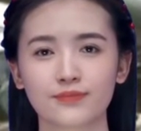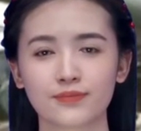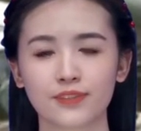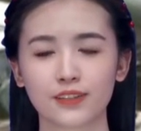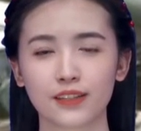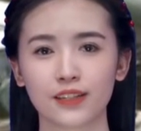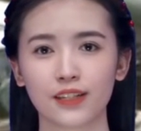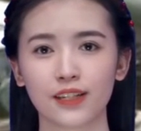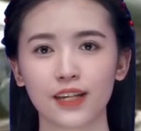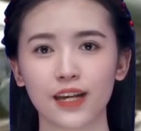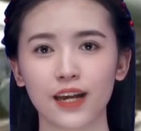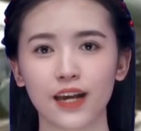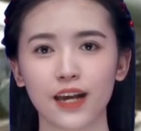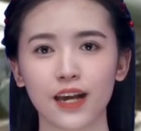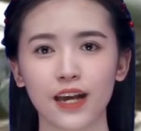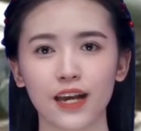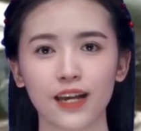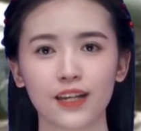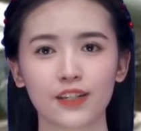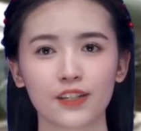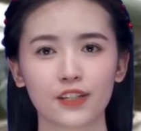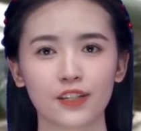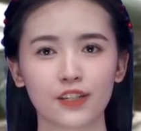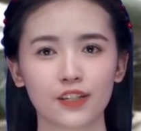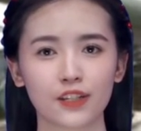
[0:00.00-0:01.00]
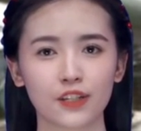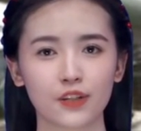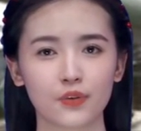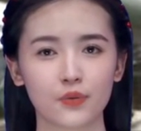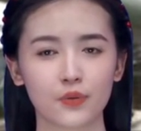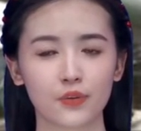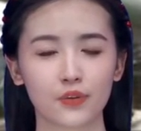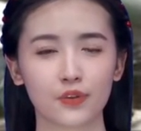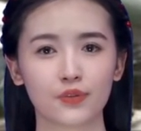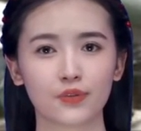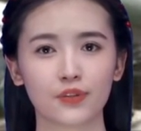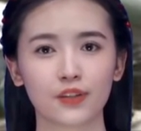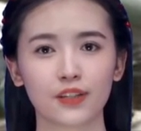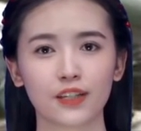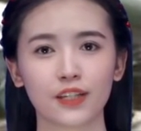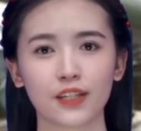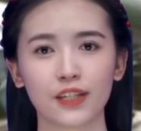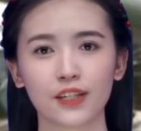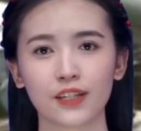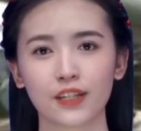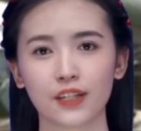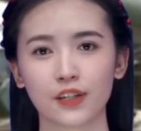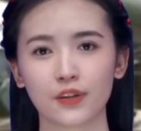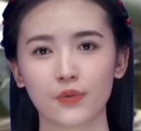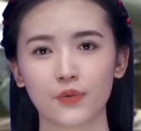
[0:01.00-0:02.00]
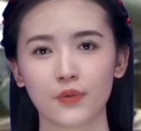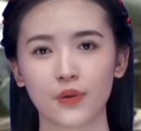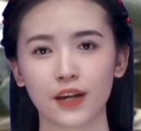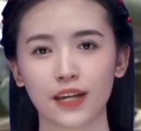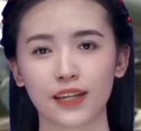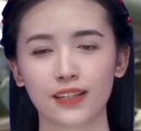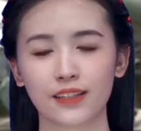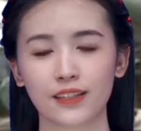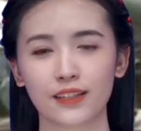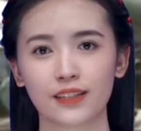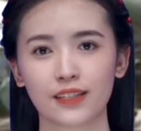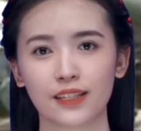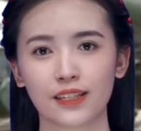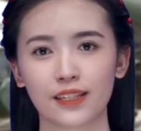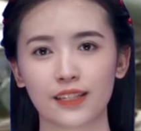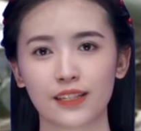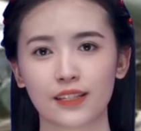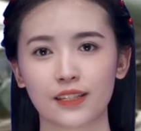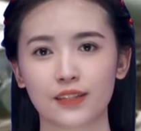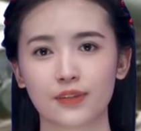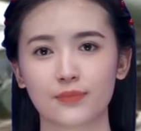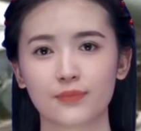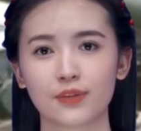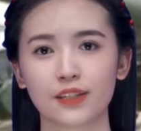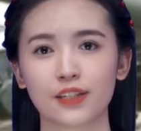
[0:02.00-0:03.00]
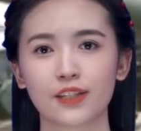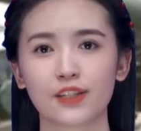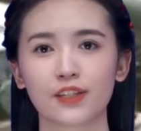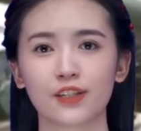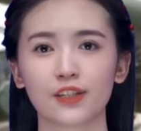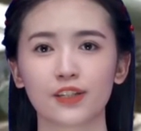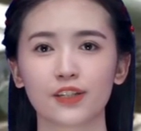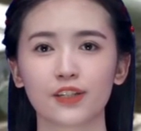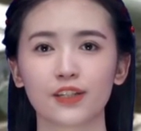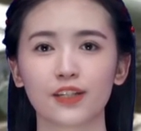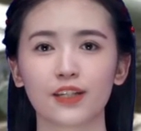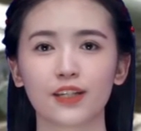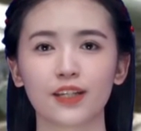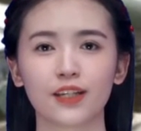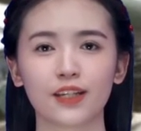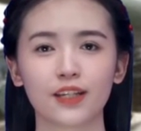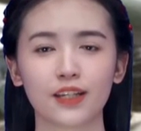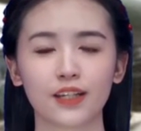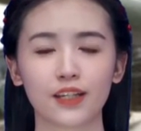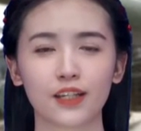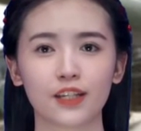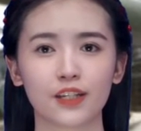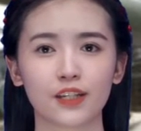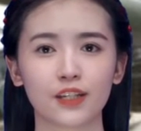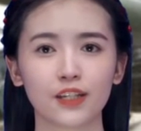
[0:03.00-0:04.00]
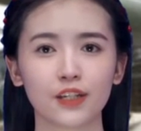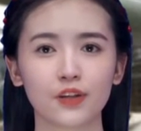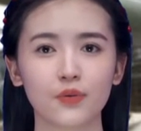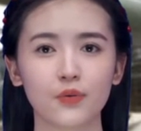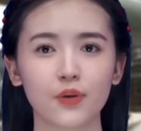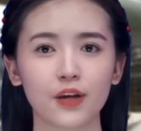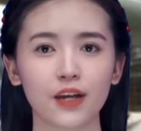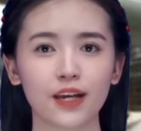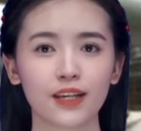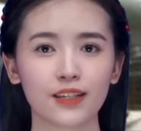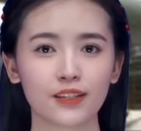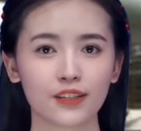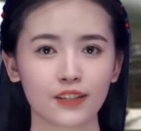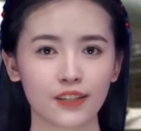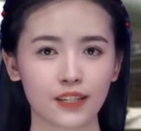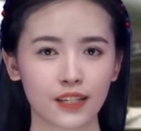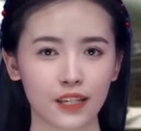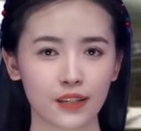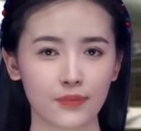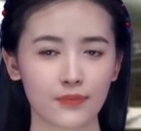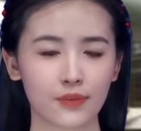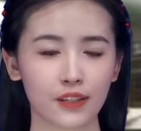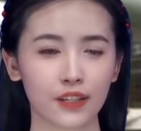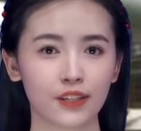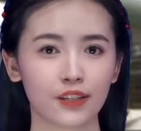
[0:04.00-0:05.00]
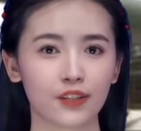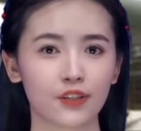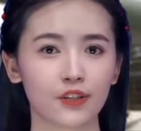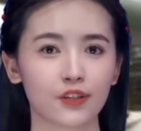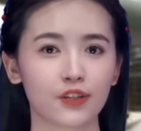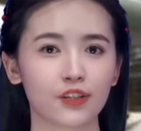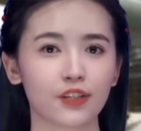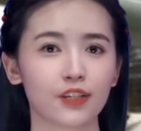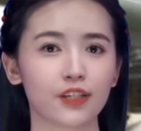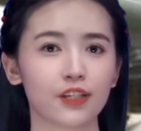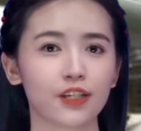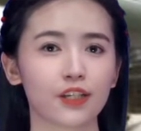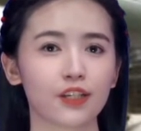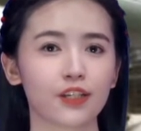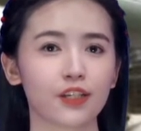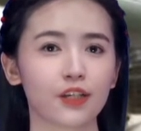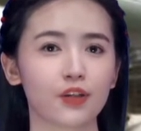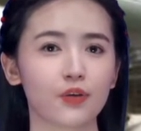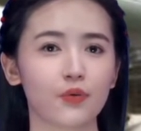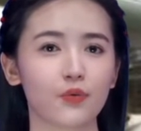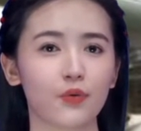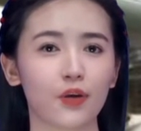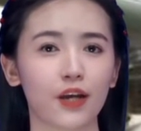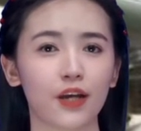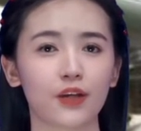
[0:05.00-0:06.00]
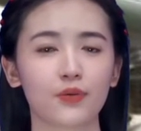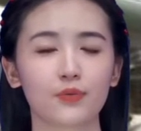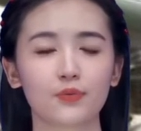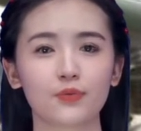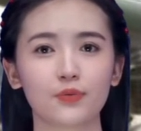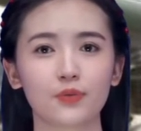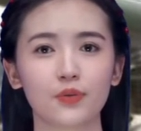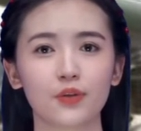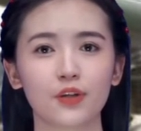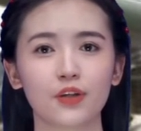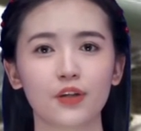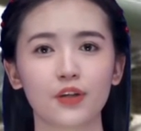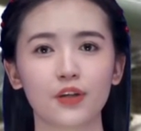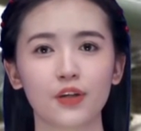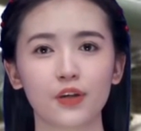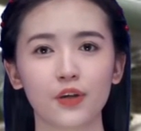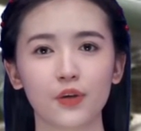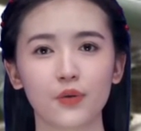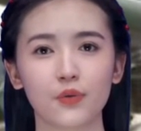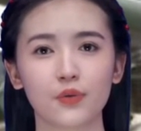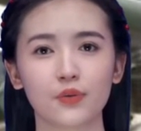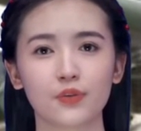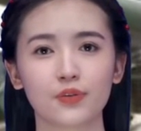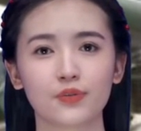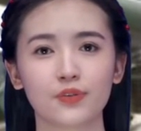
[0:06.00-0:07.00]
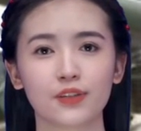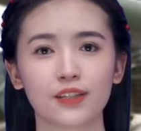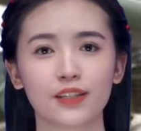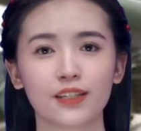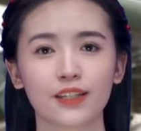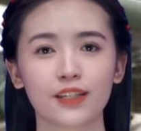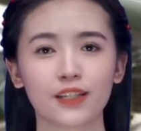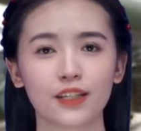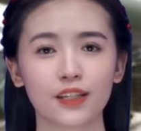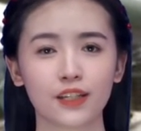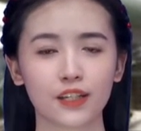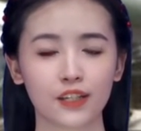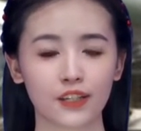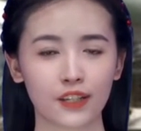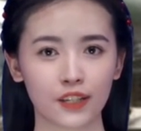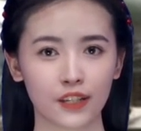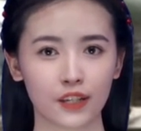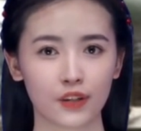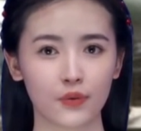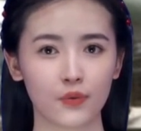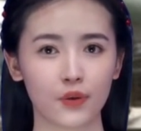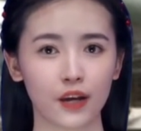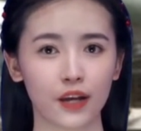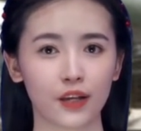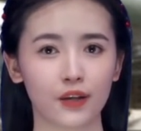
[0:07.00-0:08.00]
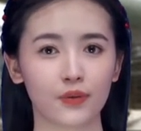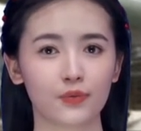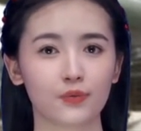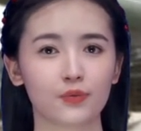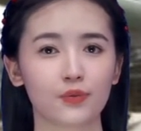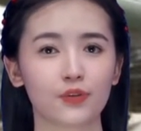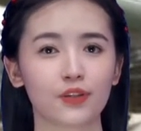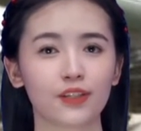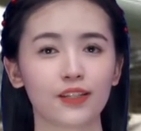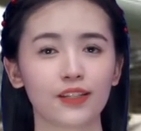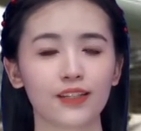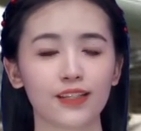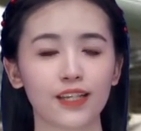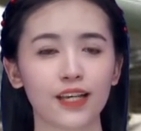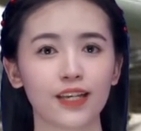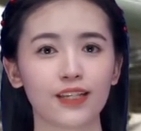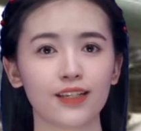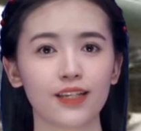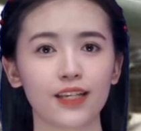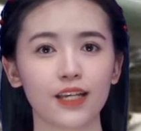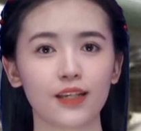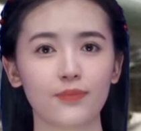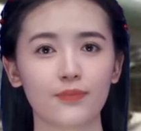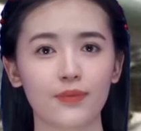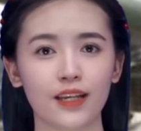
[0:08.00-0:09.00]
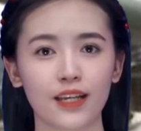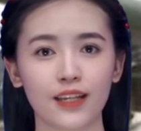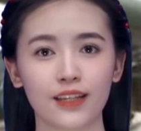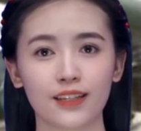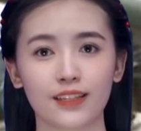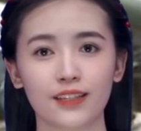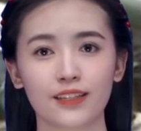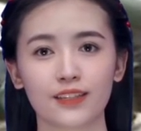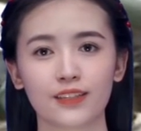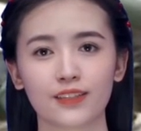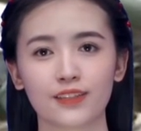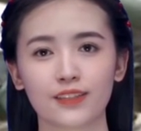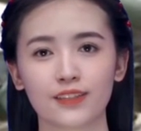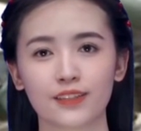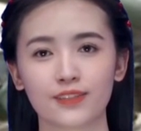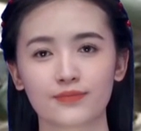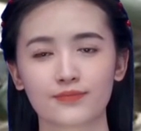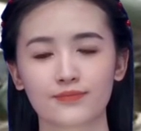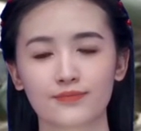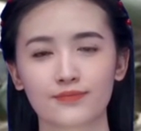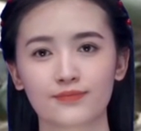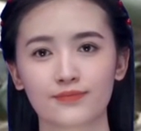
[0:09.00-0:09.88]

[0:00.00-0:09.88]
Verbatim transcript: 以上还只是我军合成化营一级的编制，合成化营上面就是合成化旅。我军一个合成化旅下辖八个营，